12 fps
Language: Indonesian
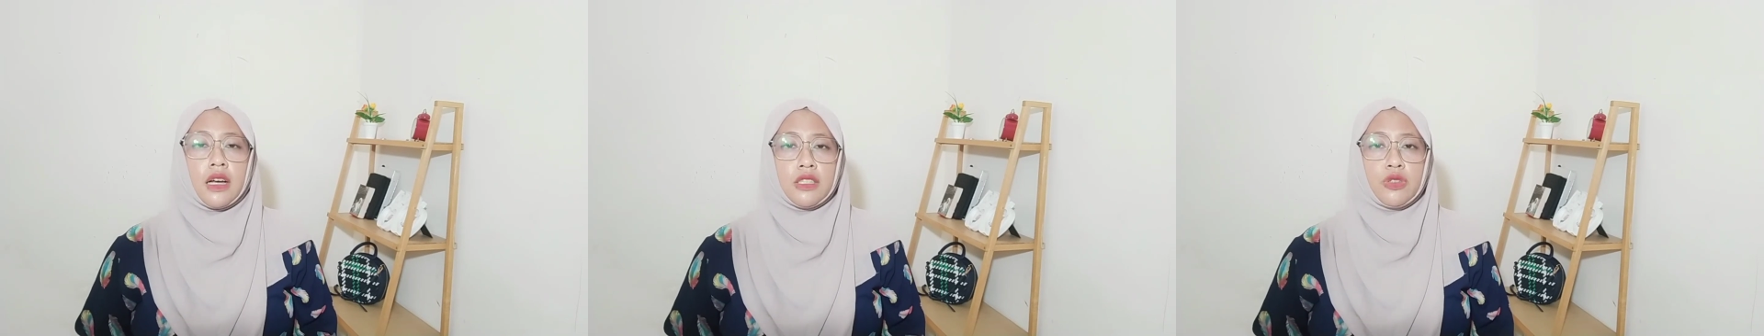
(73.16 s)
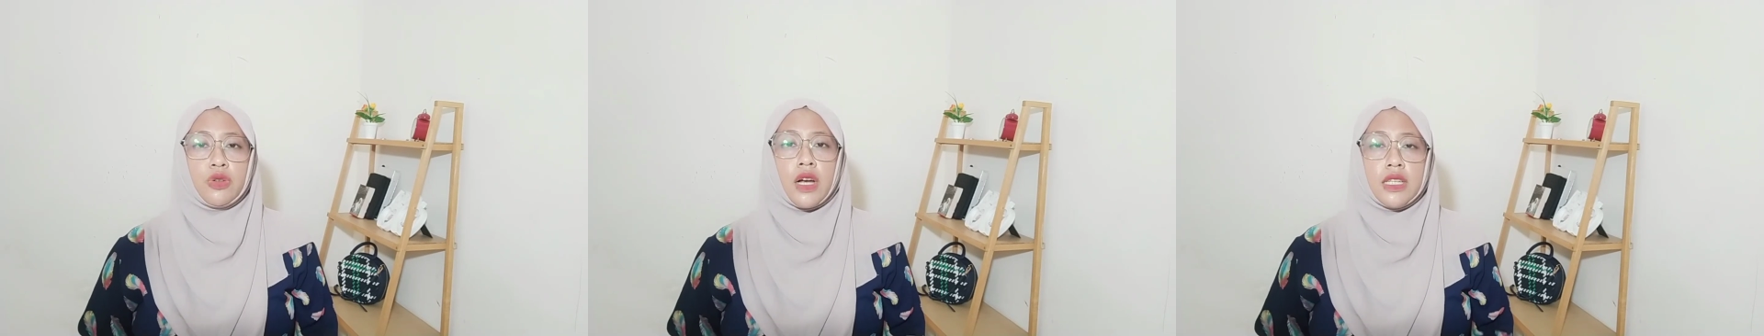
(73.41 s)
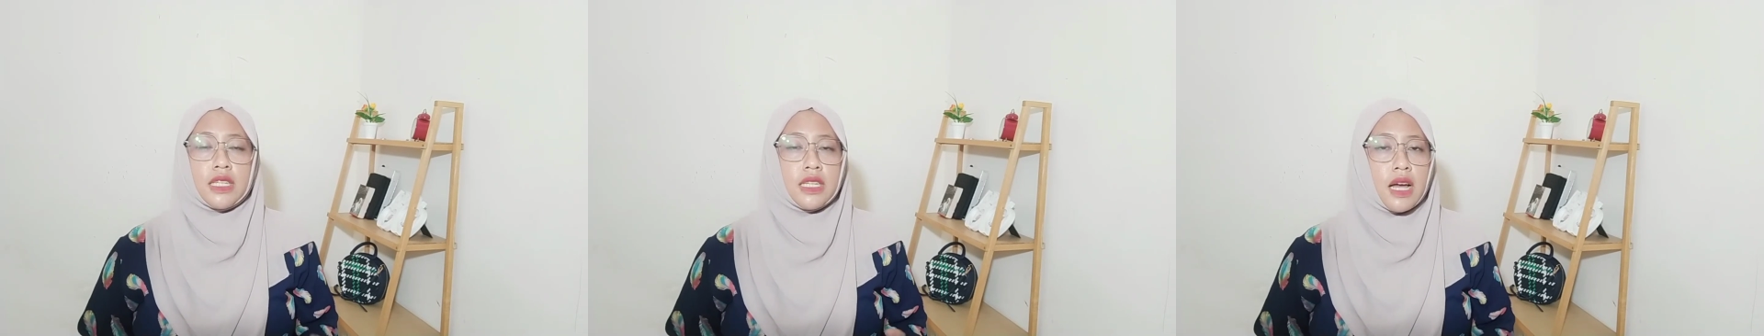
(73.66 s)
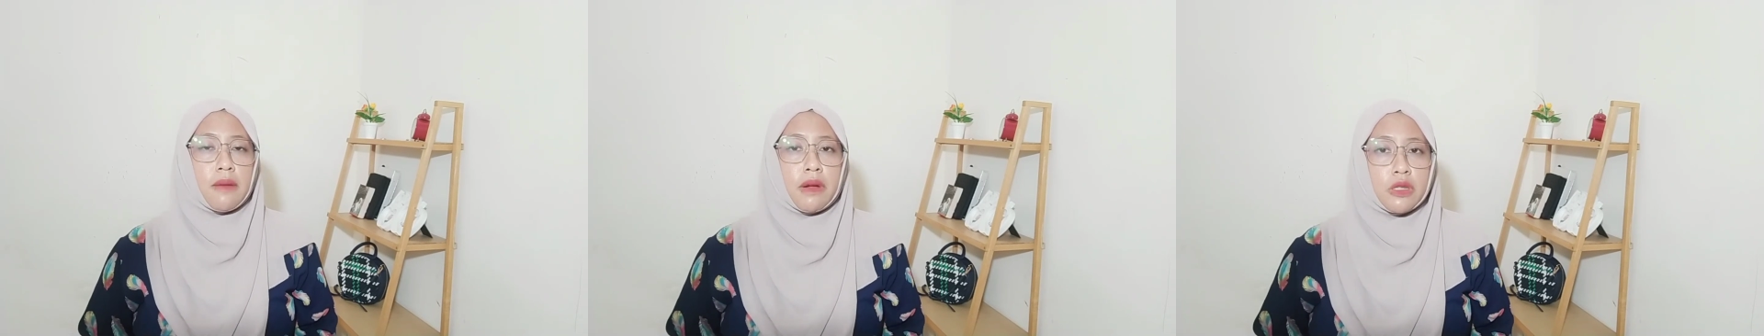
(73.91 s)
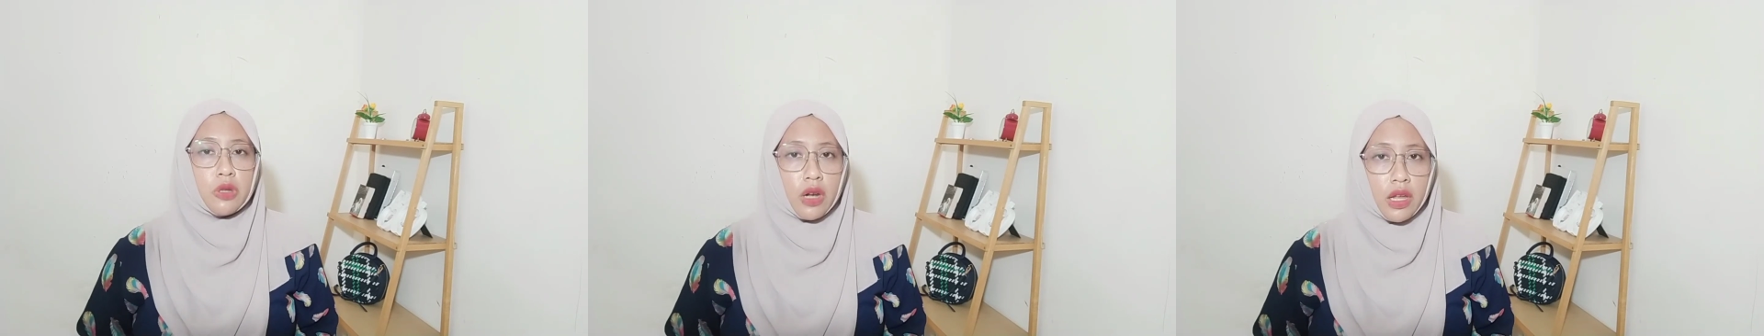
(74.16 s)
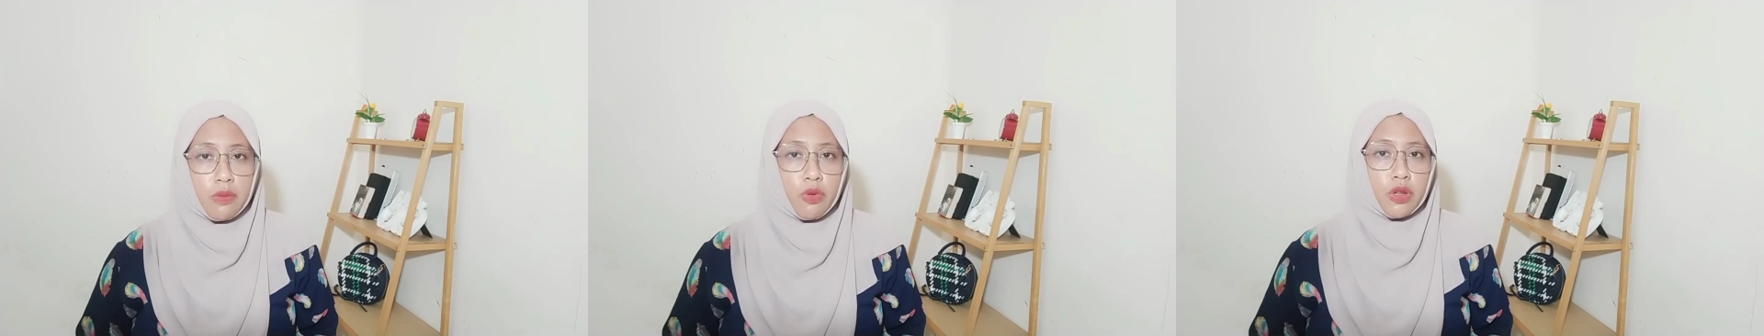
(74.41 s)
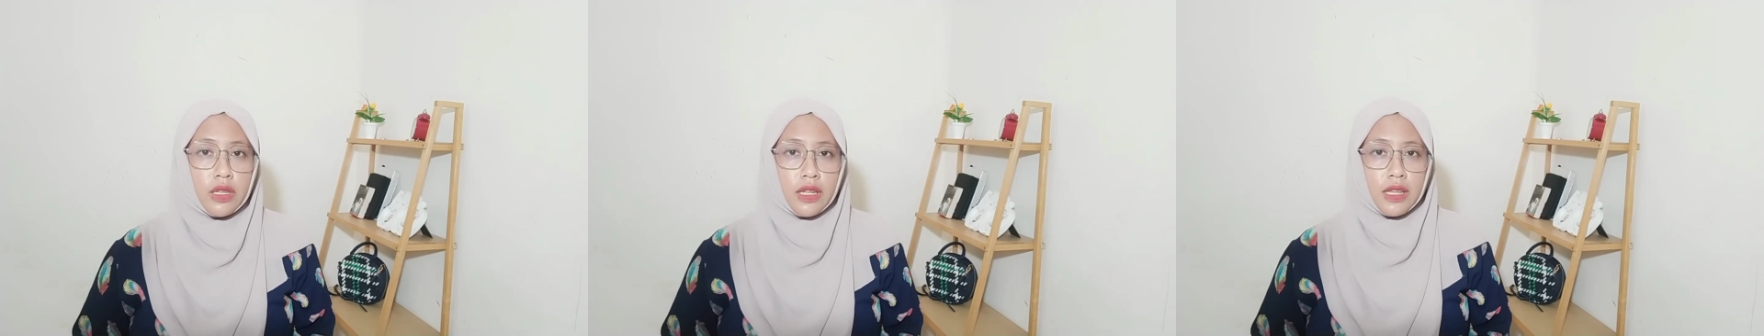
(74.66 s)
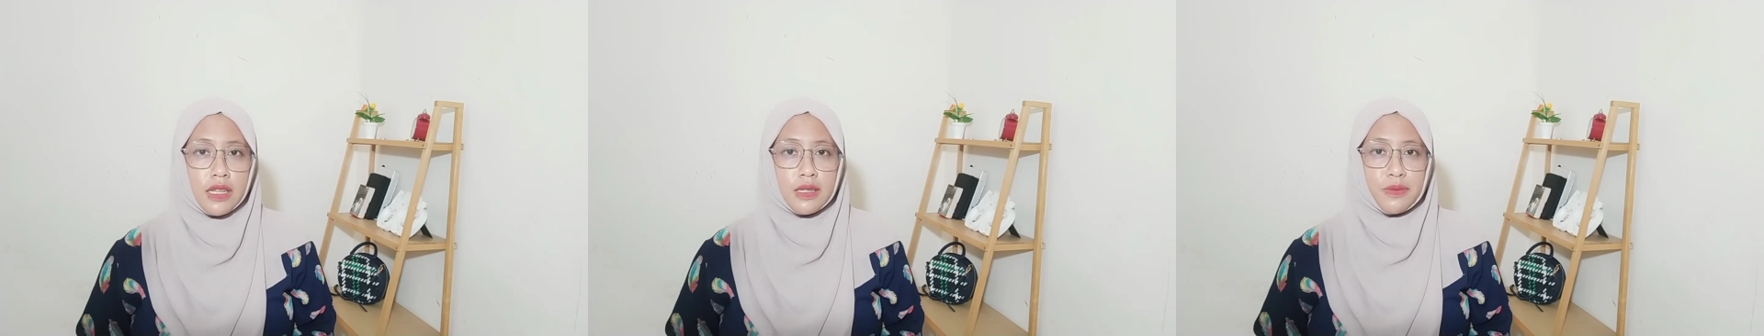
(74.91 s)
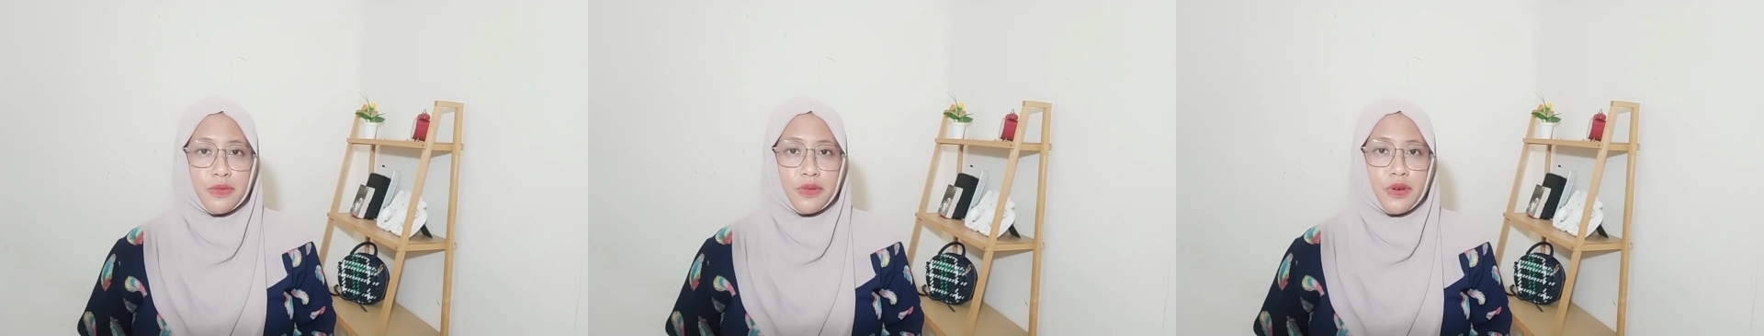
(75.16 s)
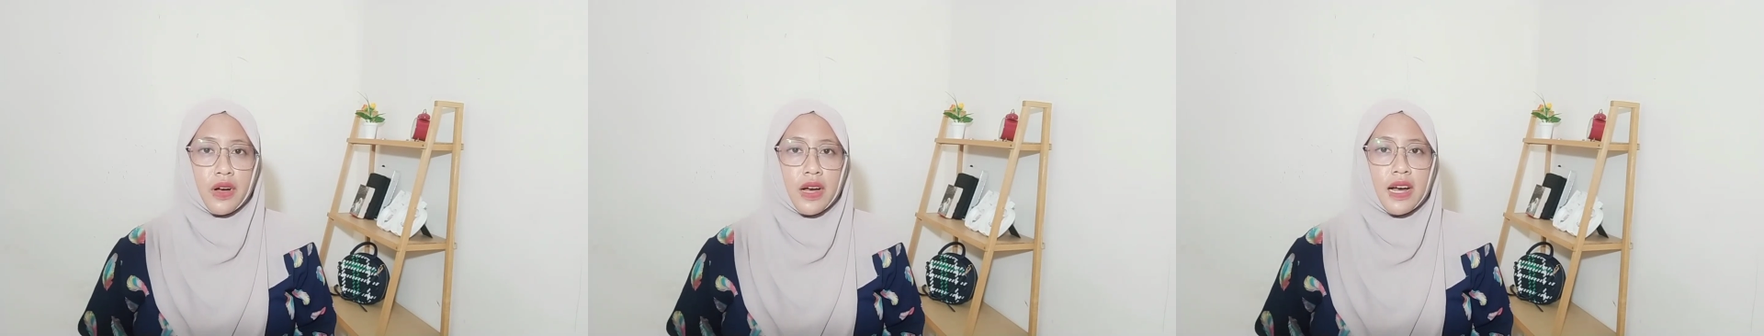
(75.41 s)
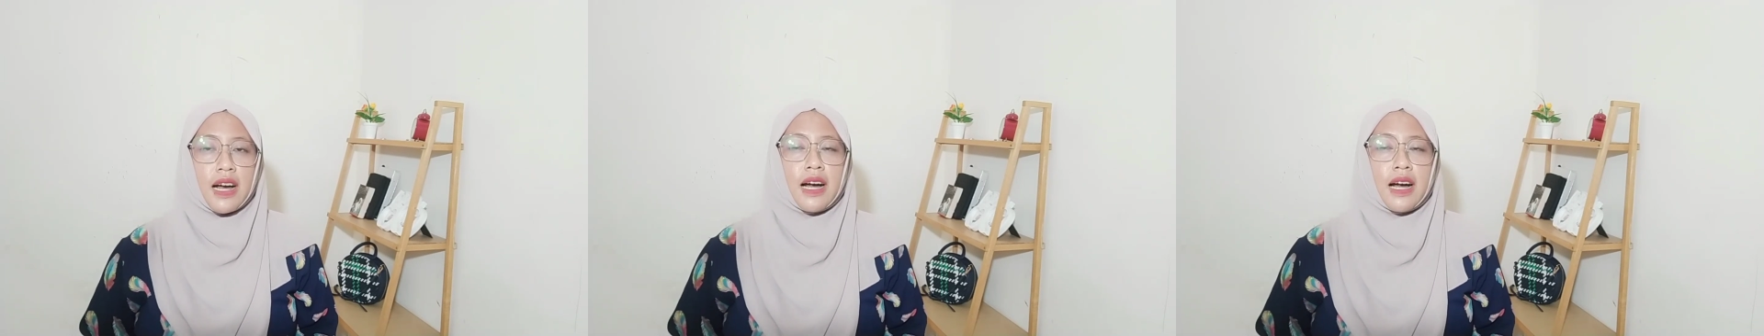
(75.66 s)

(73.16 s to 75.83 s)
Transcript: juga jadi amal soleh buat kita semua.